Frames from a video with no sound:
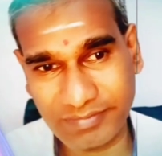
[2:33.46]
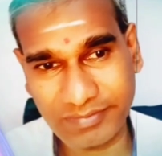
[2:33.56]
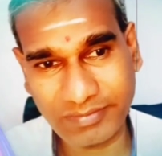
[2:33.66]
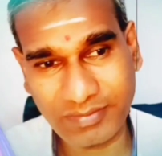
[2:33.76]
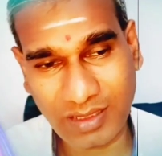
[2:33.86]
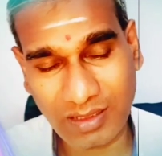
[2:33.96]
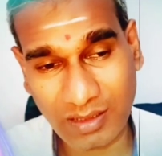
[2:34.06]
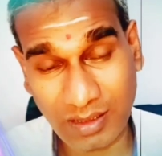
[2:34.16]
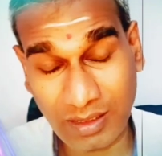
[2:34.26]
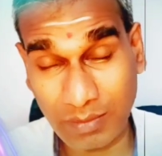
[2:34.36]

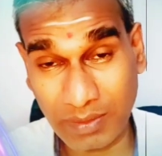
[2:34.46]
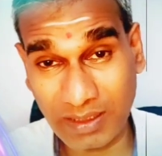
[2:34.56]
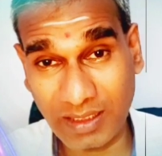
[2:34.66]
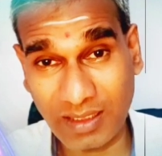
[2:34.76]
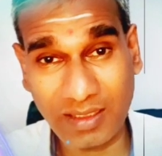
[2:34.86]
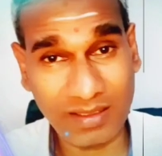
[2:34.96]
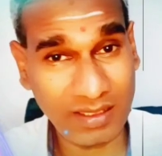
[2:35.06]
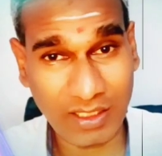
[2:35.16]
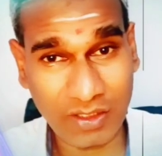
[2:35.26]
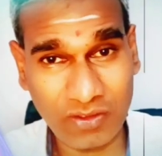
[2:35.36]
மெசபத்தாமியாவின்
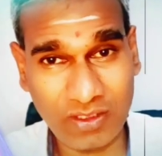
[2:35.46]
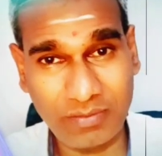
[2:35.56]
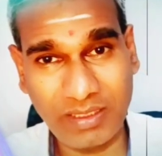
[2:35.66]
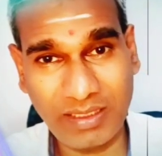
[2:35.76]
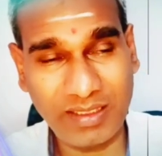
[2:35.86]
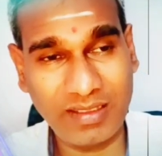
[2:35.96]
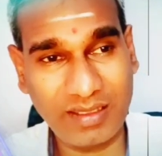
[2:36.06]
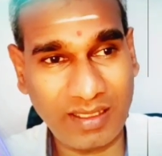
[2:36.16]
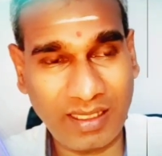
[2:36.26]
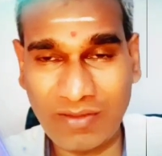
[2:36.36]
ராஜாவாகிய
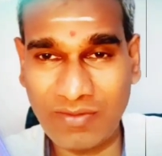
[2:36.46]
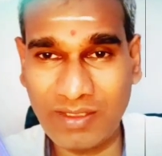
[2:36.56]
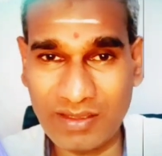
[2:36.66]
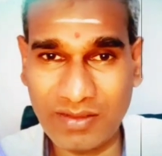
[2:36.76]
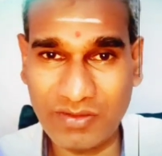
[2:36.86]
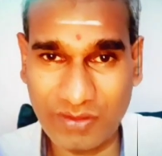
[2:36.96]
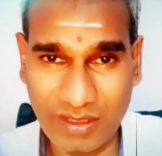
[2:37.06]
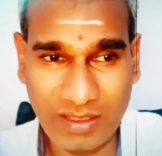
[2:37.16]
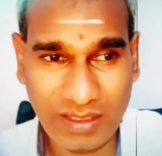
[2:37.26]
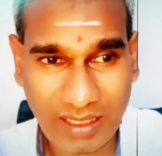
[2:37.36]
கூசான்
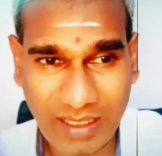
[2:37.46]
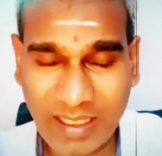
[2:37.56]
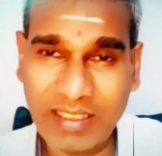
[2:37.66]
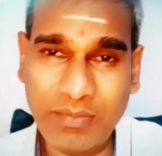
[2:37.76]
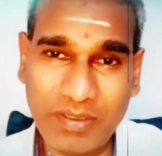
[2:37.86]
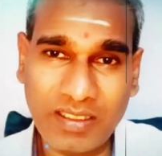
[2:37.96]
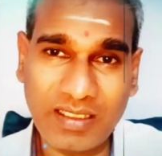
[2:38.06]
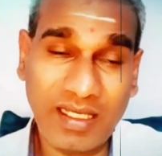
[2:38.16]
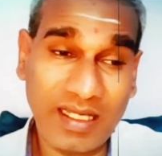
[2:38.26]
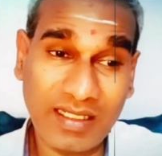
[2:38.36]
ரிஷதாயிமை
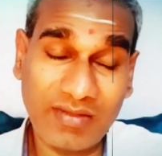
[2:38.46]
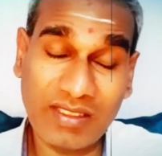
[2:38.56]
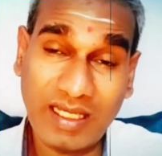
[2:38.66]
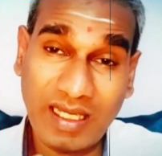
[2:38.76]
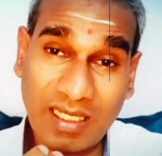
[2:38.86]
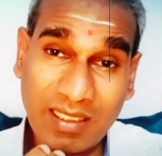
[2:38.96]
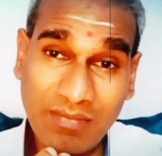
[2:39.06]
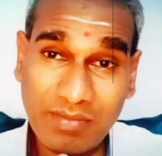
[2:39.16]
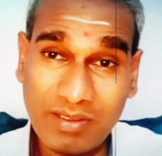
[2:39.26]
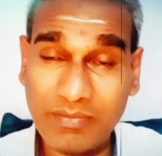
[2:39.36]
அவன் கையிலே
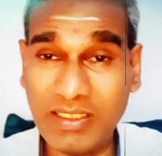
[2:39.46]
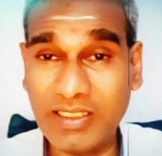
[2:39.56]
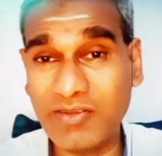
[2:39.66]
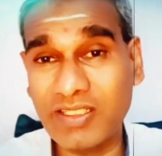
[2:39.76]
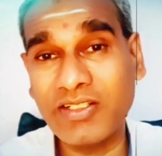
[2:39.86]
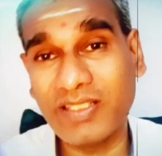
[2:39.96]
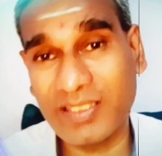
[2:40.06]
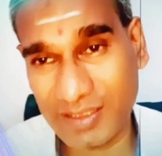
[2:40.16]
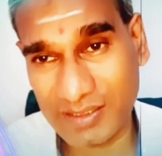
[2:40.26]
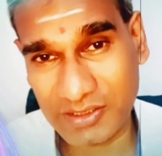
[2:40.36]
ஒப்பு கொடுத்தார்
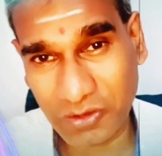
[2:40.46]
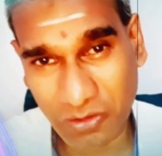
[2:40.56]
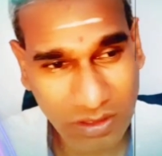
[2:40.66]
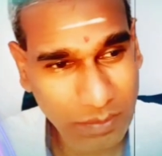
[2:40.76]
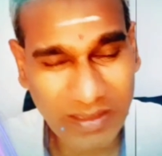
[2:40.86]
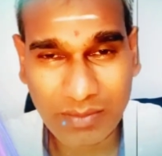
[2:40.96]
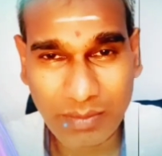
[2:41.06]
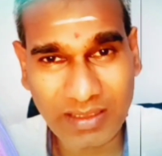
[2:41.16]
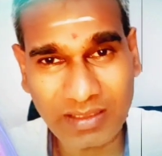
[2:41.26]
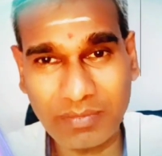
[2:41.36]

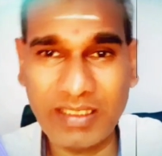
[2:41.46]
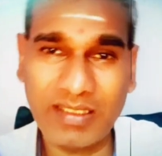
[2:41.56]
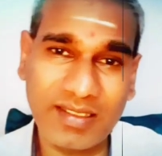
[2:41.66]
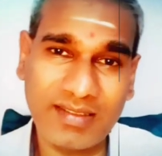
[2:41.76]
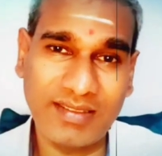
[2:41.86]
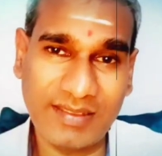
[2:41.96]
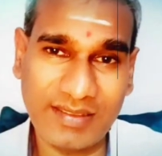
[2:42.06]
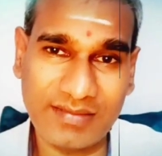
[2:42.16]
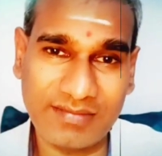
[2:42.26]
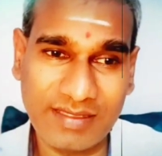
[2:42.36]
ஆகையால் அவன்
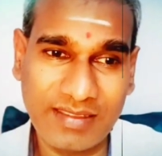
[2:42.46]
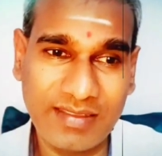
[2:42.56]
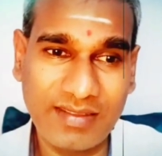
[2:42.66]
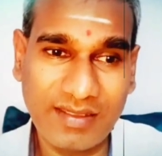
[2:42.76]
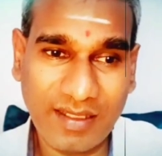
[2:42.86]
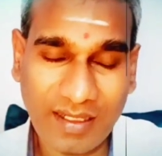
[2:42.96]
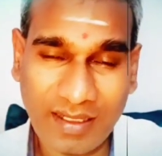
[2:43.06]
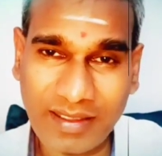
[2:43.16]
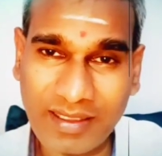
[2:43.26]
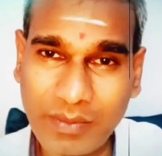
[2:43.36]
கை கூசான்
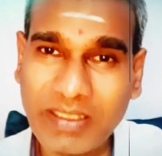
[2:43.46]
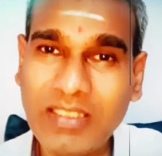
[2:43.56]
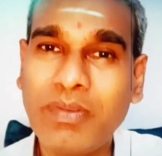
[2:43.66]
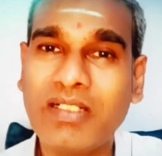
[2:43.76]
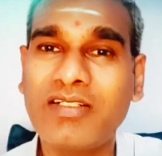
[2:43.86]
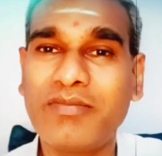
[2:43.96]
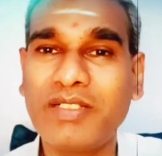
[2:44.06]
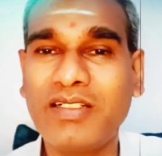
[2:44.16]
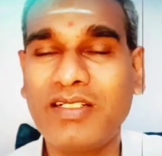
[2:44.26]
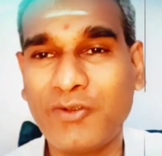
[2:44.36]

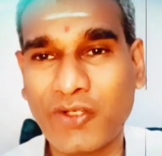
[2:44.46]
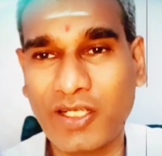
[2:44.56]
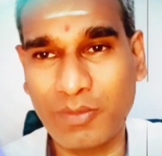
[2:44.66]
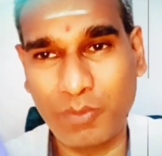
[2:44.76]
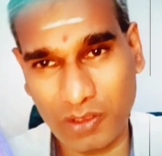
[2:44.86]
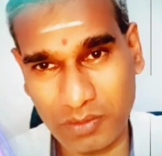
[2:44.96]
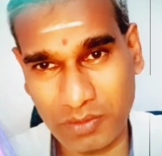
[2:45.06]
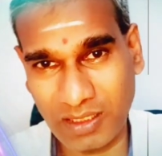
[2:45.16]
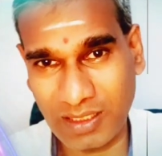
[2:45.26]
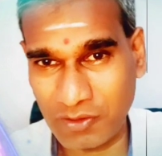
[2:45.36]
ரிஷதாயிமின் மேல் பலம்
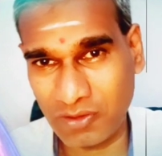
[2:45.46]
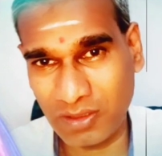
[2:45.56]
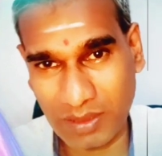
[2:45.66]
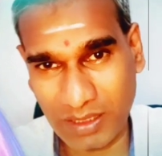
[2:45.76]
கொண்டது